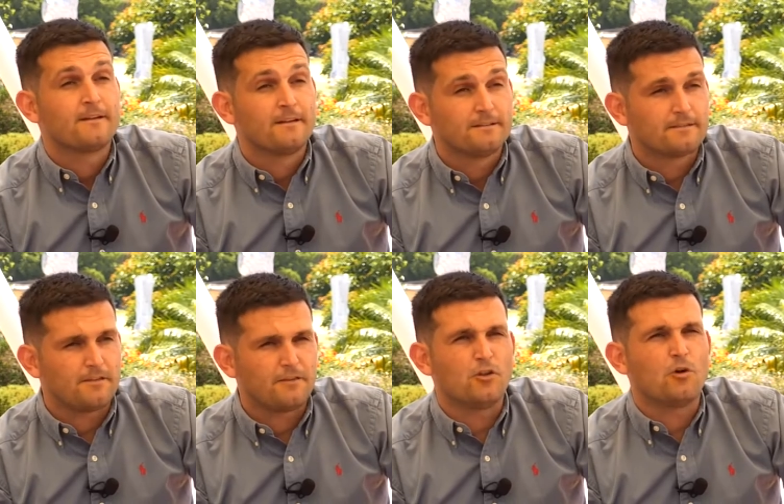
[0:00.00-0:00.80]
Estaba
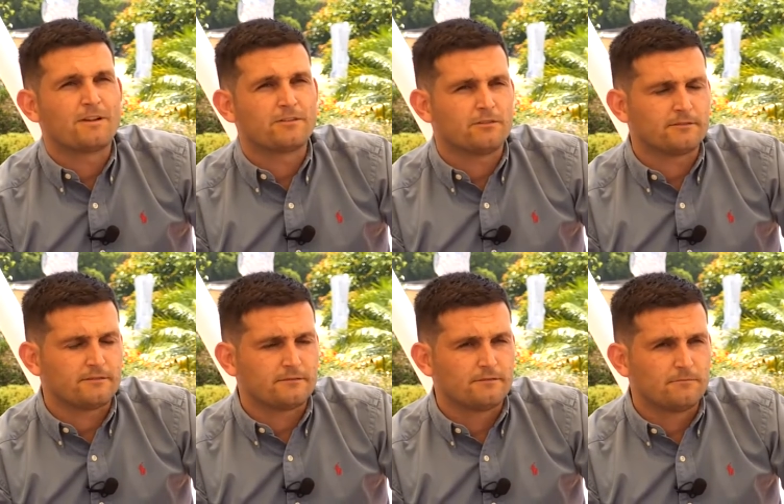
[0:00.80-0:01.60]
haciendo obra todos
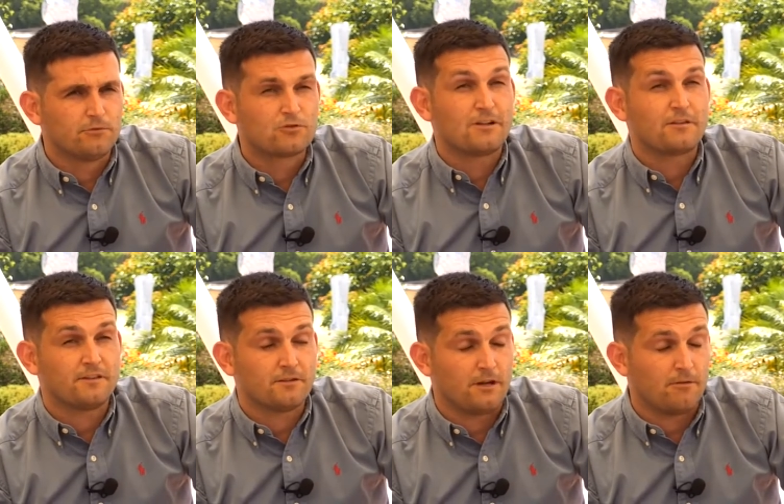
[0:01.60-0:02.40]
muchos años
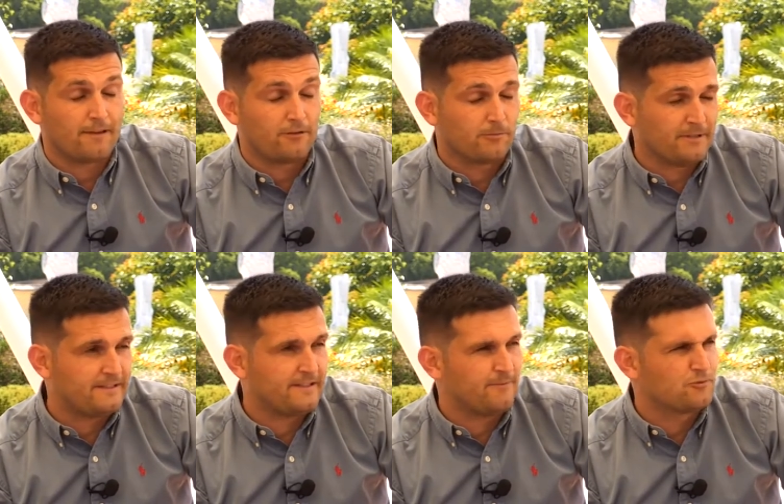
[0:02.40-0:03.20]
haciendo la obra de
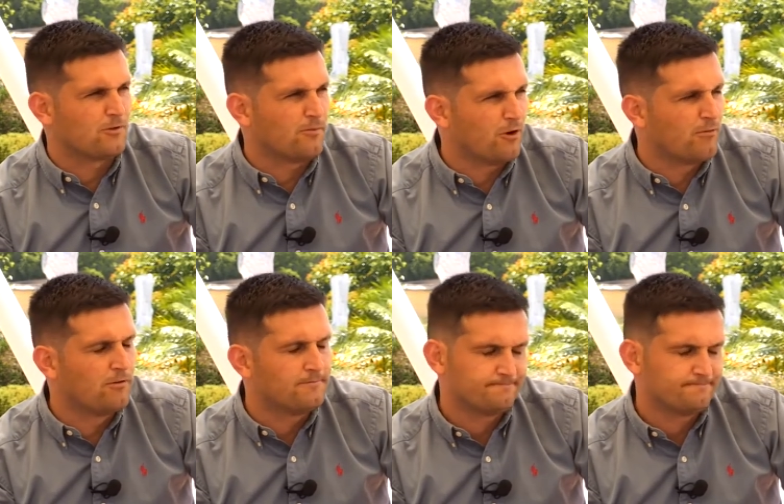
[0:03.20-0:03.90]
autopista, mucho polvo.